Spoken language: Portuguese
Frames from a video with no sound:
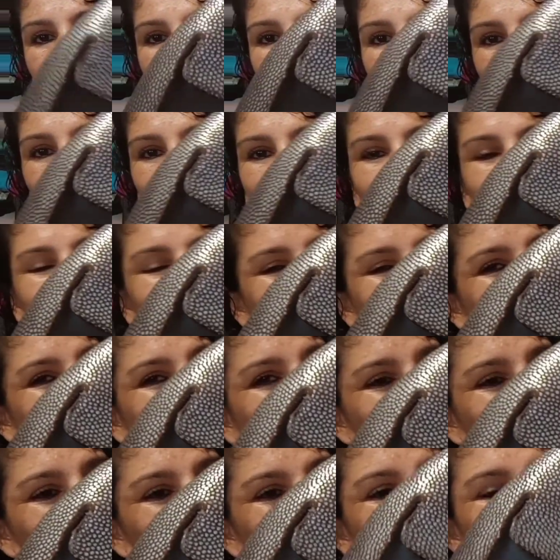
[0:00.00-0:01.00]
Então, ela
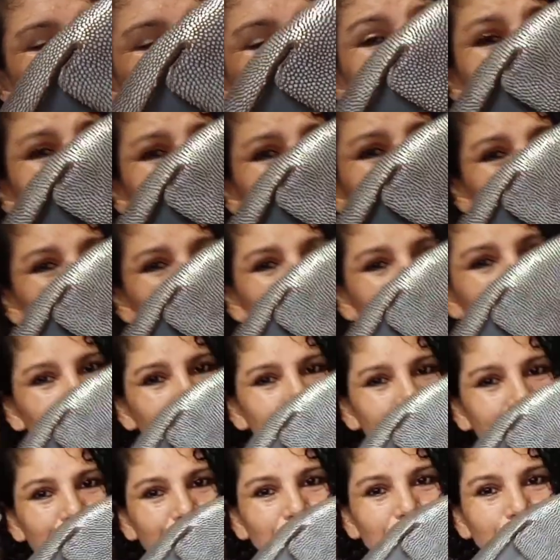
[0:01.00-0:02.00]
cabe um
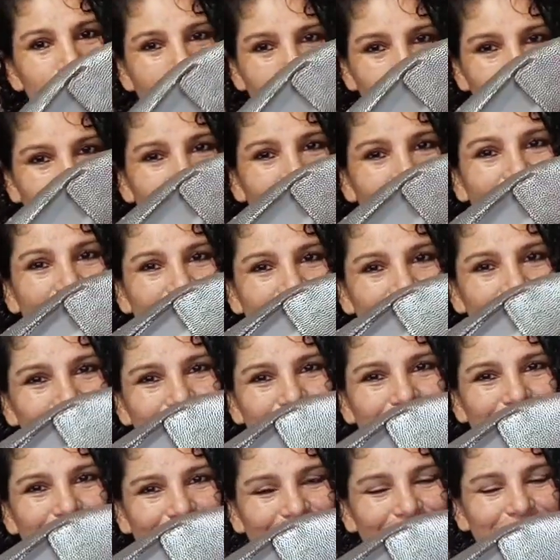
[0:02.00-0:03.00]
38 pé
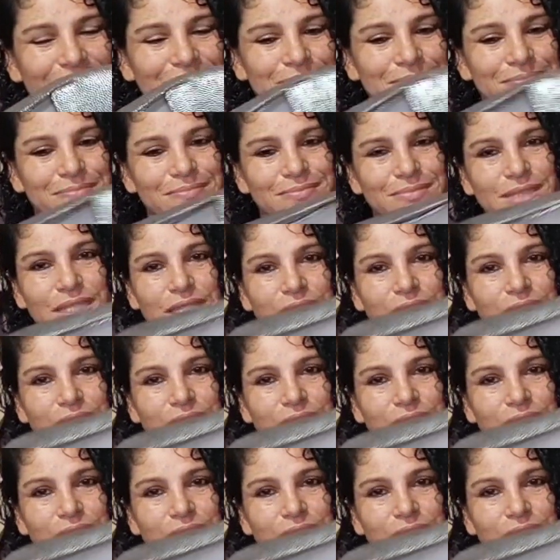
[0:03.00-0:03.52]
magrinho, tá?